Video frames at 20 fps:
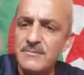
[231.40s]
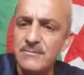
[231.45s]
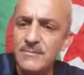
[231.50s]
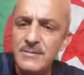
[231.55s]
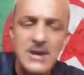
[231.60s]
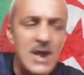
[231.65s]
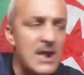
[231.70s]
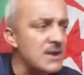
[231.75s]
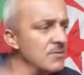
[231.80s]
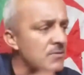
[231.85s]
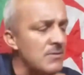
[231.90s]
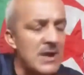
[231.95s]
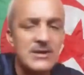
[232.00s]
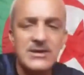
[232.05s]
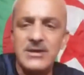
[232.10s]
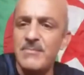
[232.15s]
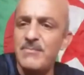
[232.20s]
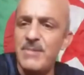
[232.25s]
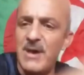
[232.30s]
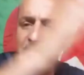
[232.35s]
ناس ولا
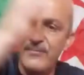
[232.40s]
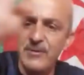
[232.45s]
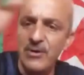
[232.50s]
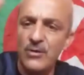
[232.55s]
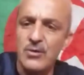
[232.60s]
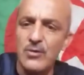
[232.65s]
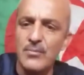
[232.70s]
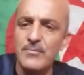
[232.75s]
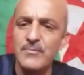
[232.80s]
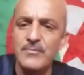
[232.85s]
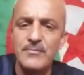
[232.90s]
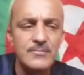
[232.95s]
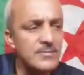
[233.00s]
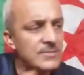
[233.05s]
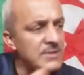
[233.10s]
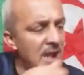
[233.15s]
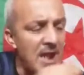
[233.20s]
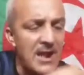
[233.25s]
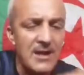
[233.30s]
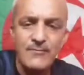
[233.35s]
تتبع فيكم
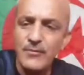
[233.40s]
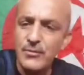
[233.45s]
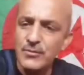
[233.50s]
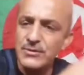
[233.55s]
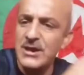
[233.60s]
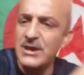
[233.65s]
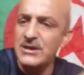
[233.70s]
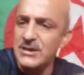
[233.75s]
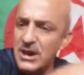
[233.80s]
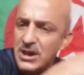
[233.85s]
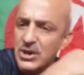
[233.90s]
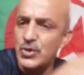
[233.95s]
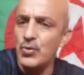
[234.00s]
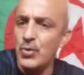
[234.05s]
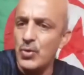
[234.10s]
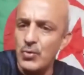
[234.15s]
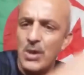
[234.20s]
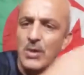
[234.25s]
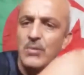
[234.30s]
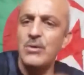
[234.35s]
تاع 2019
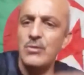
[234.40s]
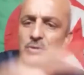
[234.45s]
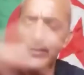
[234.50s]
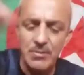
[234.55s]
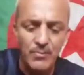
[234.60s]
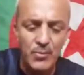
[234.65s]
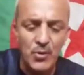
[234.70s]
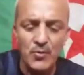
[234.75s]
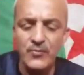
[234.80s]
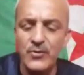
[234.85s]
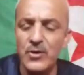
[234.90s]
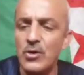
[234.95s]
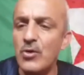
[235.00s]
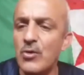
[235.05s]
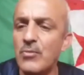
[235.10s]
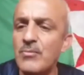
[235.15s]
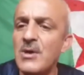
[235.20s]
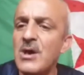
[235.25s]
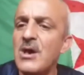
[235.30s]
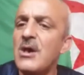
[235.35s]
والله ولا يتبعوا
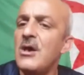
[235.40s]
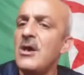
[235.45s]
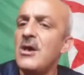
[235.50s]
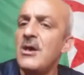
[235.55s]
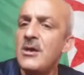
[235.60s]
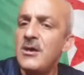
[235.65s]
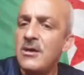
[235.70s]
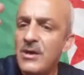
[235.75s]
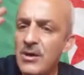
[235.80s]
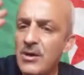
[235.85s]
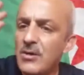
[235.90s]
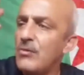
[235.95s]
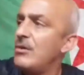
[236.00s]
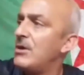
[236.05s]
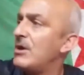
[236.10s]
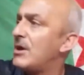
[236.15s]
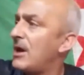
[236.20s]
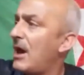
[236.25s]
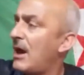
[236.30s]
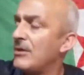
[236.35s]
فيكم يقول
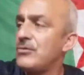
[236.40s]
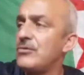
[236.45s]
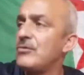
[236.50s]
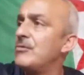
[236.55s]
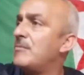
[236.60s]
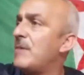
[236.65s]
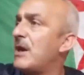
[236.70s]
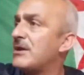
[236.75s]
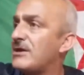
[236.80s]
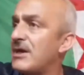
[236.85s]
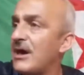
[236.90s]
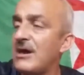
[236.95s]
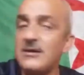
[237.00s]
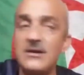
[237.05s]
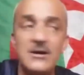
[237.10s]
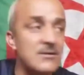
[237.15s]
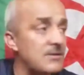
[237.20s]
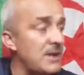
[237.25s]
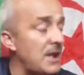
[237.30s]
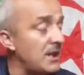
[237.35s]
لك عنده
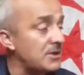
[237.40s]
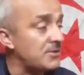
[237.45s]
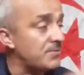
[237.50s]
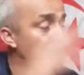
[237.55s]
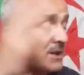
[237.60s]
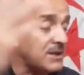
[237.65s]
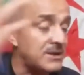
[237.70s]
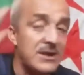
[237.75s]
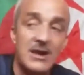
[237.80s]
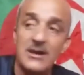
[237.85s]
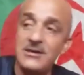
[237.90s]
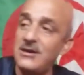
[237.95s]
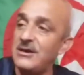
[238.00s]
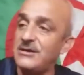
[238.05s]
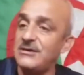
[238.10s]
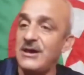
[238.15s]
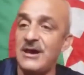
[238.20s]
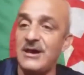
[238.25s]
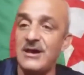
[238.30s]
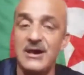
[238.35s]
المصادر تاع مصادر
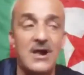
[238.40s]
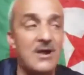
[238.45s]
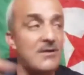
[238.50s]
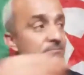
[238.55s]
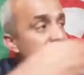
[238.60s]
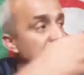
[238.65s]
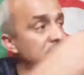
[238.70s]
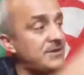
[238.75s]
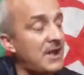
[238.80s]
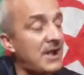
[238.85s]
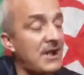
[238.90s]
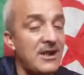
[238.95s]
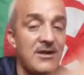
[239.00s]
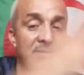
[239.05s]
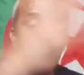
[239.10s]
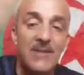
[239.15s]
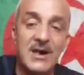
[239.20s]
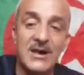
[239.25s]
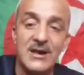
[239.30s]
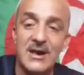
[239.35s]
تاع رابط تاع
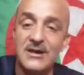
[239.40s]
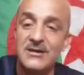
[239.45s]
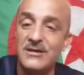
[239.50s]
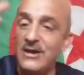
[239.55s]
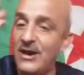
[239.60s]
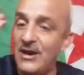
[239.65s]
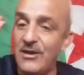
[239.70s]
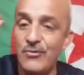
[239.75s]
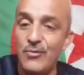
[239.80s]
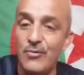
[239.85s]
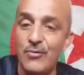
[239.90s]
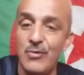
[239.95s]
اماراتي هذوك